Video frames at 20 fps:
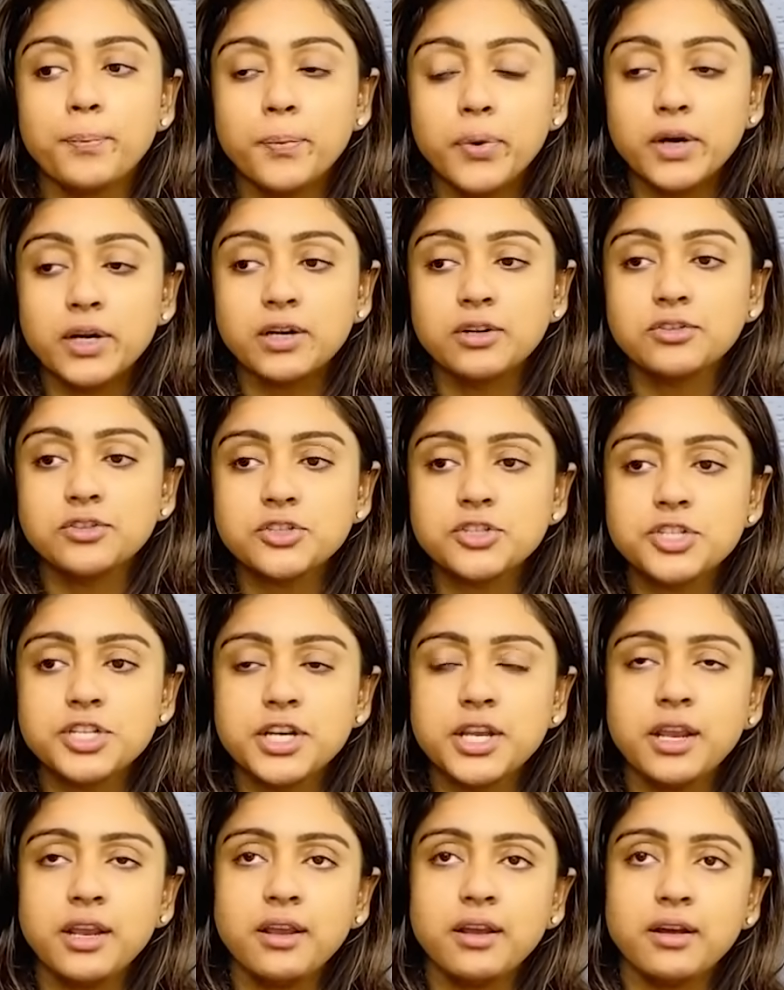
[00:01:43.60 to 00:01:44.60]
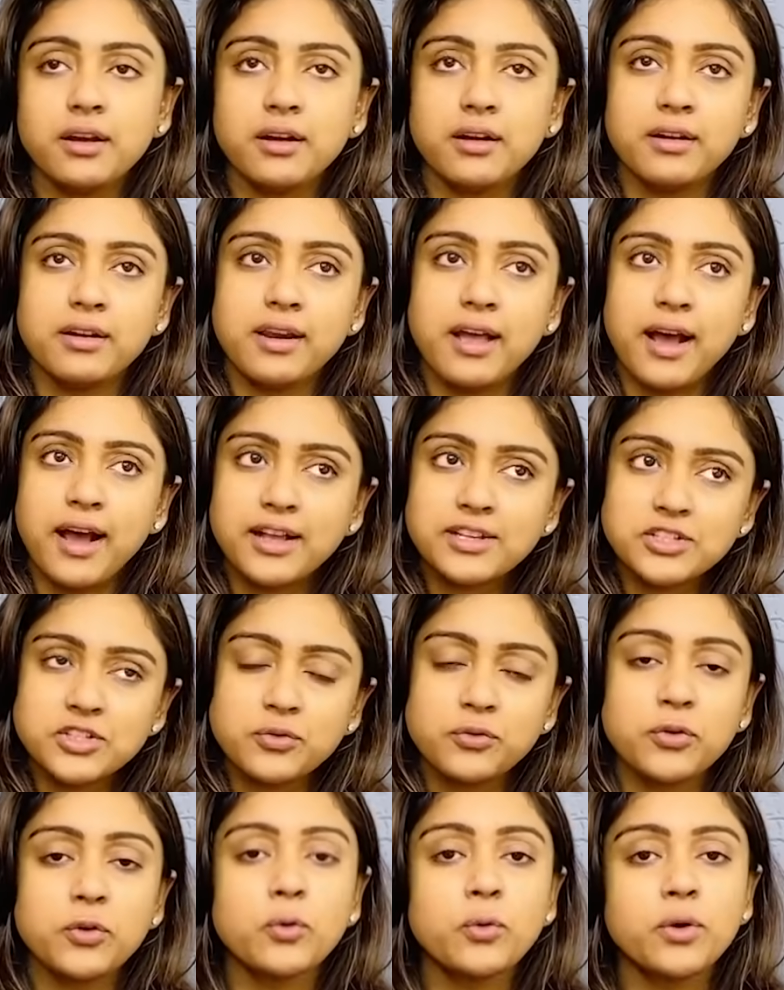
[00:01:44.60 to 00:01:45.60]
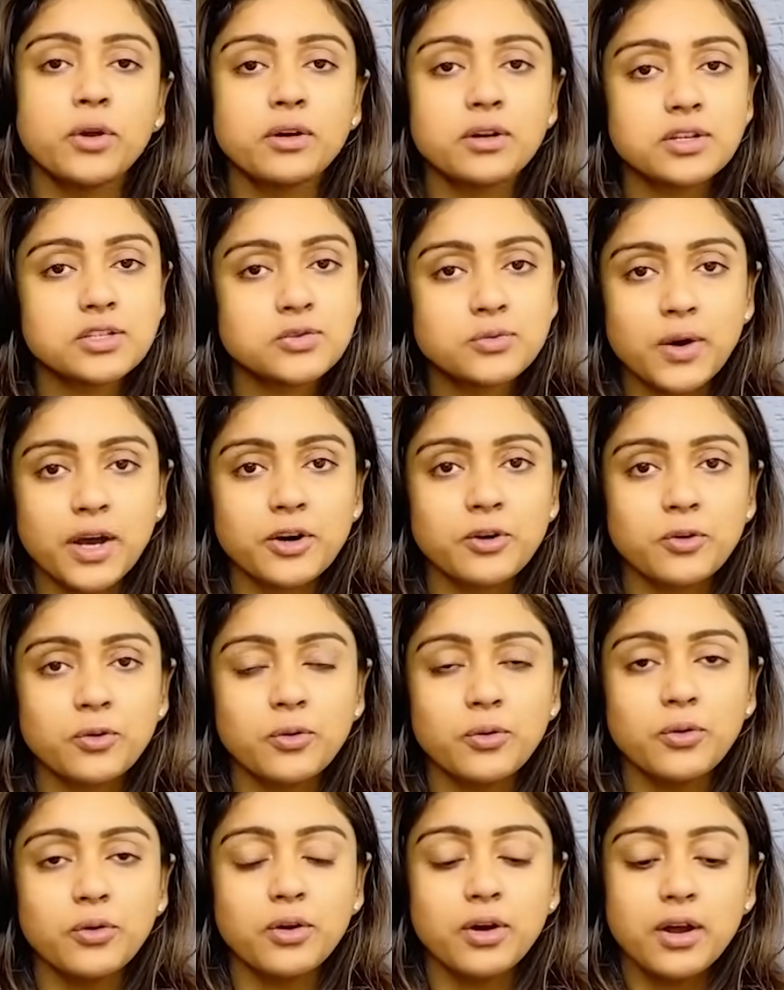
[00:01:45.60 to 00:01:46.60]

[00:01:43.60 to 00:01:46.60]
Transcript: అప్పటి నుంచి లాస్ట్ uh, ఫ్యూ ఇయర్స్ వరకు